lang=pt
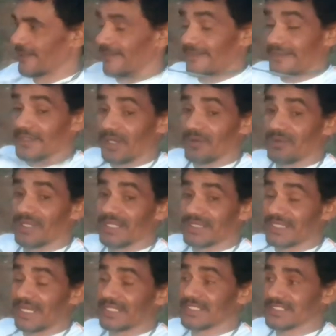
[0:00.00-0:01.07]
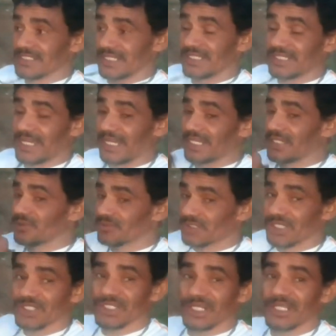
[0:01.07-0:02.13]
Então ele está dizendo que ali o
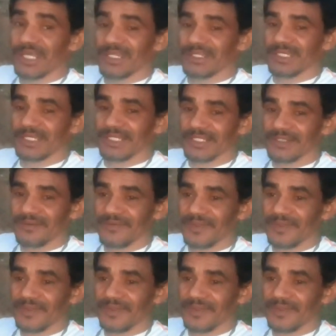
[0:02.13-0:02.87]
trecho ali é dele.